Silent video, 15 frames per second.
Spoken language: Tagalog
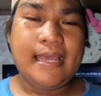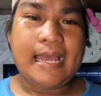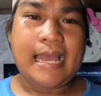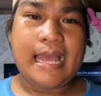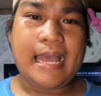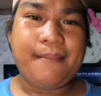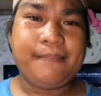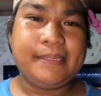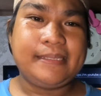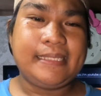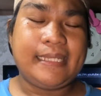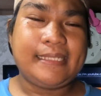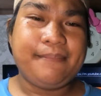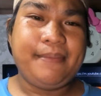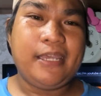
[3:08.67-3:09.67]
Uh, mas
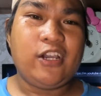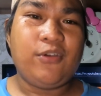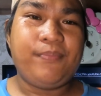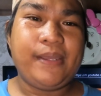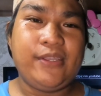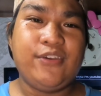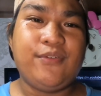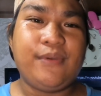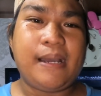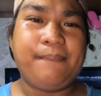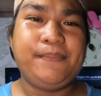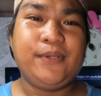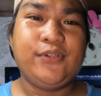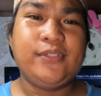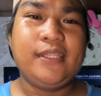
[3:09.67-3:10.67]
dadabihan ko pa yung
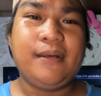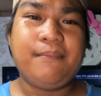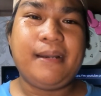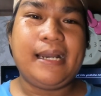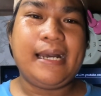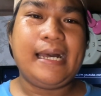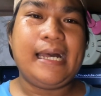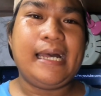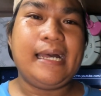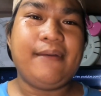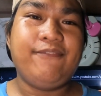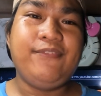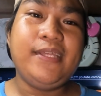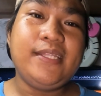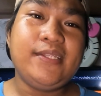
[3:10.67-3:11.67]
upload ng mga
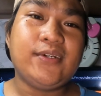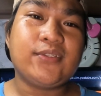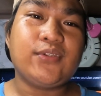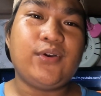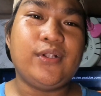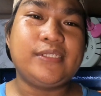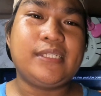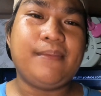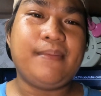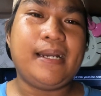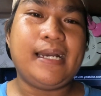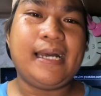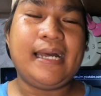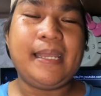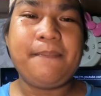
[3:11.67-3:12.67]
video tungkol sa
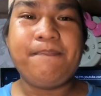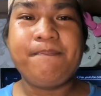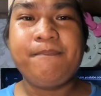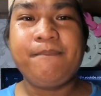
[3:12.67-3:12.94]
mga